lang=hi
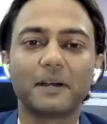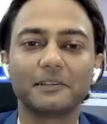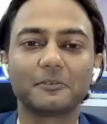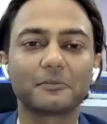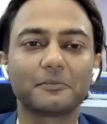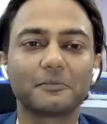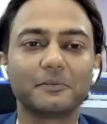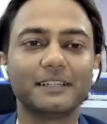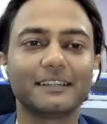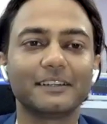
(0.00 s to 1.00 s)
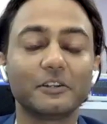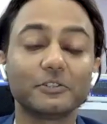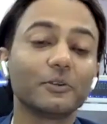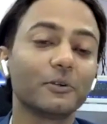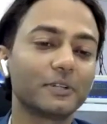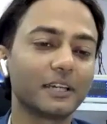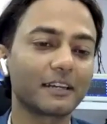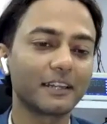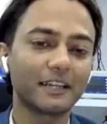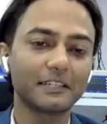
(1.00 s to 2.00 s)
बाकी लोग भी और जो लोग
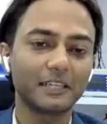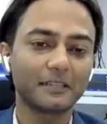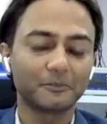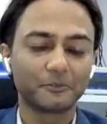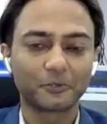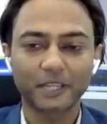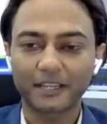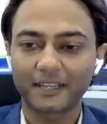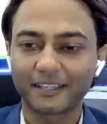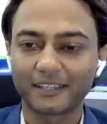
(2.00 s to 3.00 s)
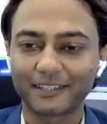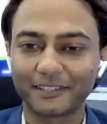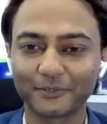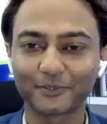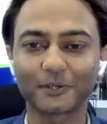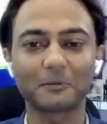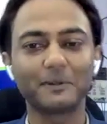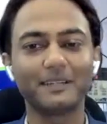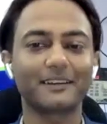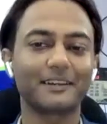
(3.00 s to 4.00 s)
डर रहे हैं राज एक उनको क्या कहेंगे कि जो लोग
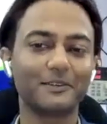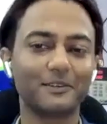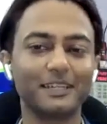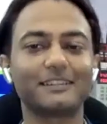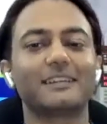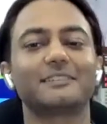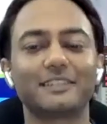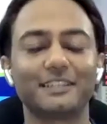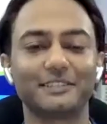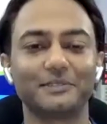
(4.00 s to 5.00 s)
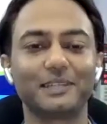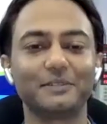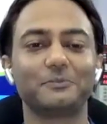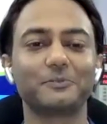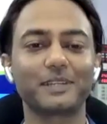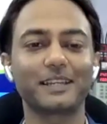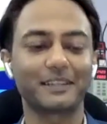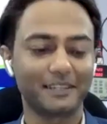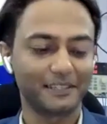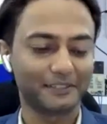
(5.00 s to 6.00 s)
अभी भी डर रहे हैं ऑनलाइन क्लासेस कैसे होंगे उनको क्या
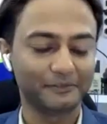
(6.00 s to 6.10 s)
कहेंगे